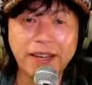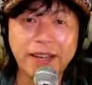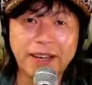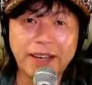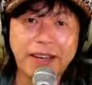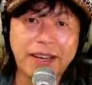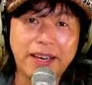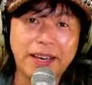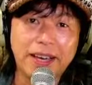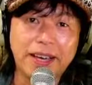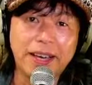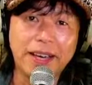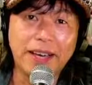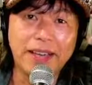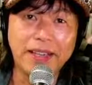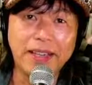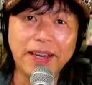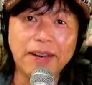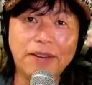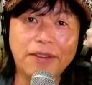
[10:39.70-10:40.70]

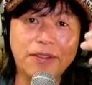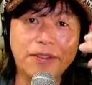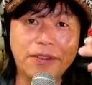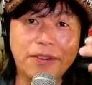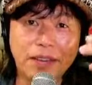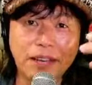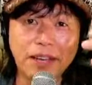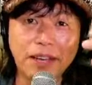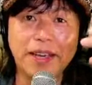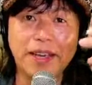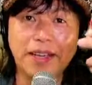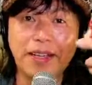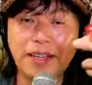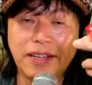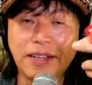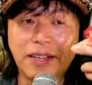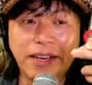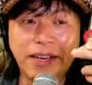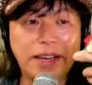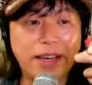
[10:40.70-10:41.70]
えー、イヤホンのね、
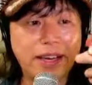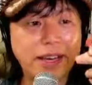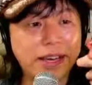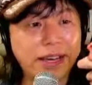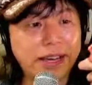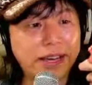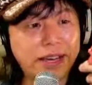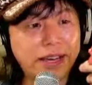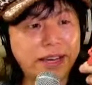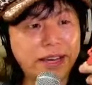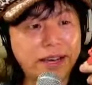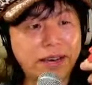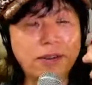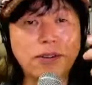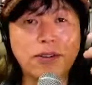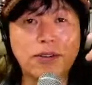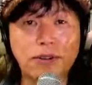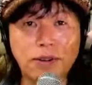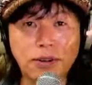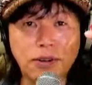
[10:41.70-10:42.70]
えー、
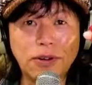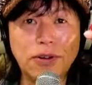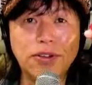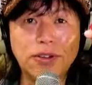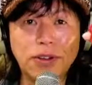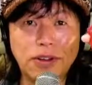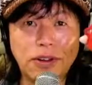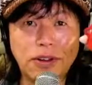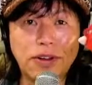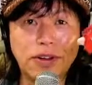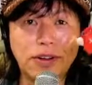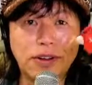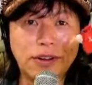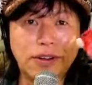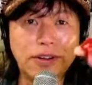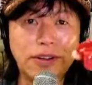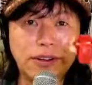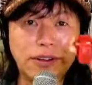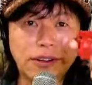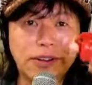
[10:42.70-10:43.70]
コード、コード、
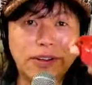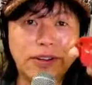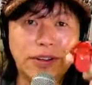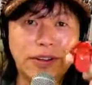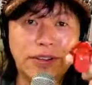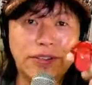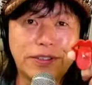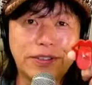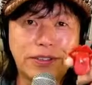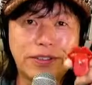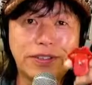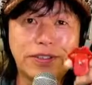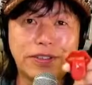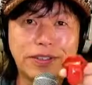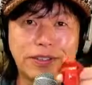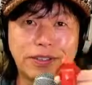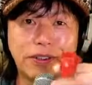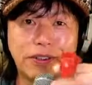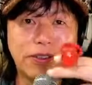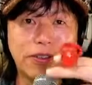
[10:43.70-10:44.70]

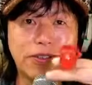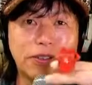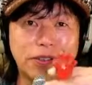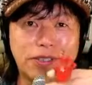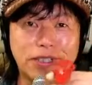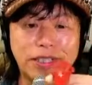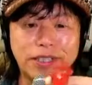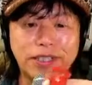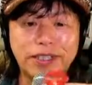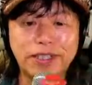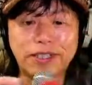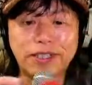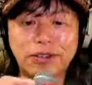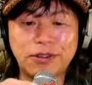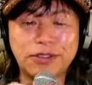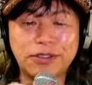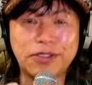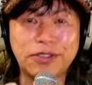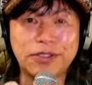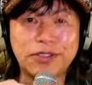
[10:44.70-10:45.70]
コードに
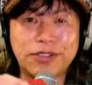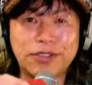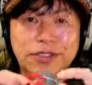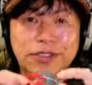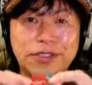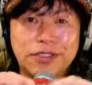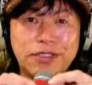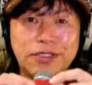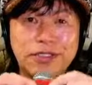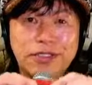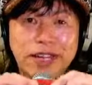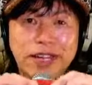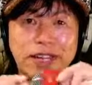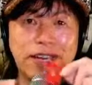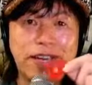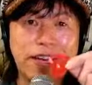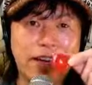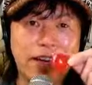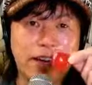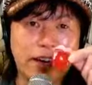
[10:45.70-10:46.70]
通す、ね、
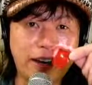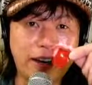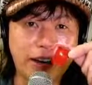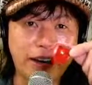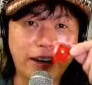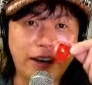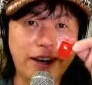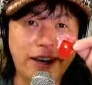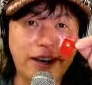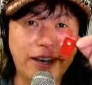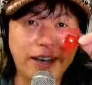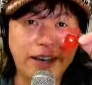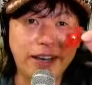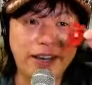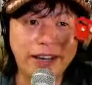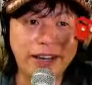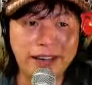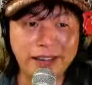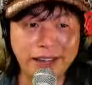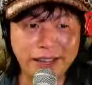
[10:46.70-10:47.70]

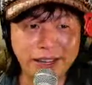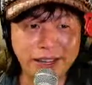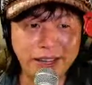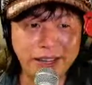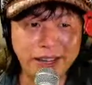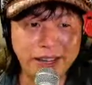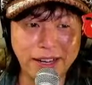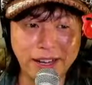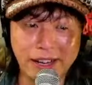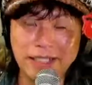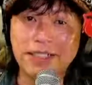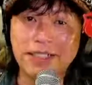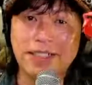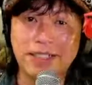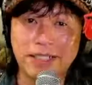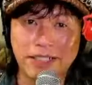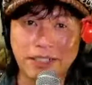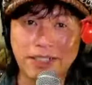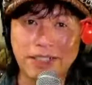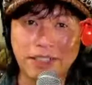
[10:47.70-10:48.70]
えーえー、
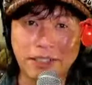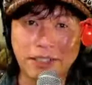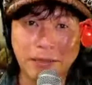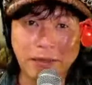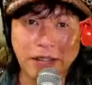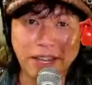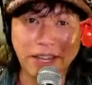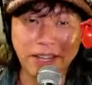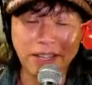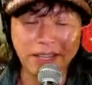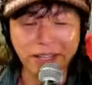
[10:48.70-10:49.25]
アクセサリーなんですけどもね、